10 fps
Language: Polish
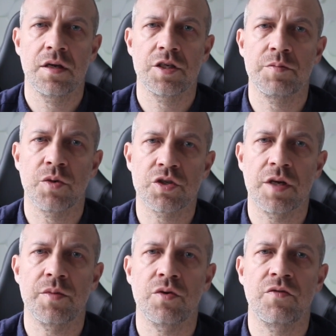Czy
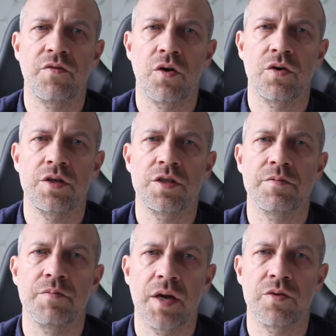możemy uwolnić
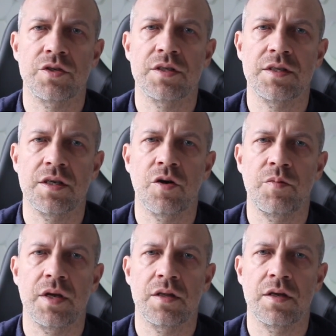mężczyzn i
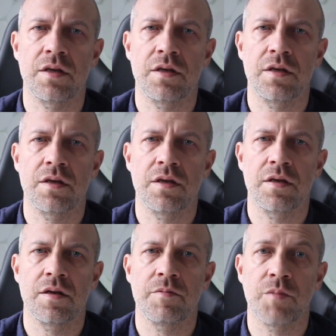kobiety?
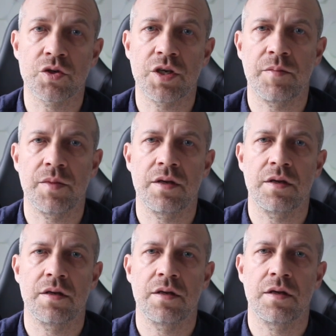Możemy,
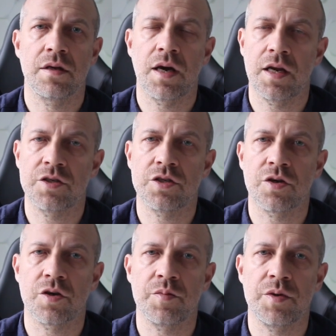ale czy
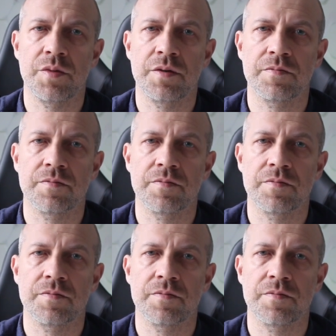to robimy?